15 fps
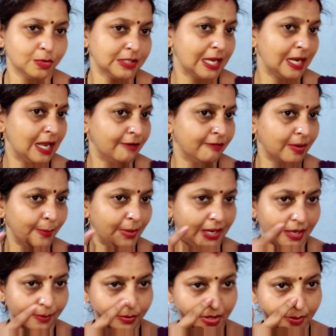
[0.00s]
उसके अलावा
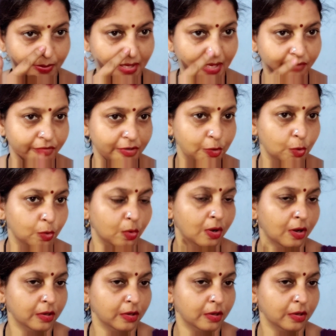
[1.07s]
मैंने अभी अभी एक वीडियो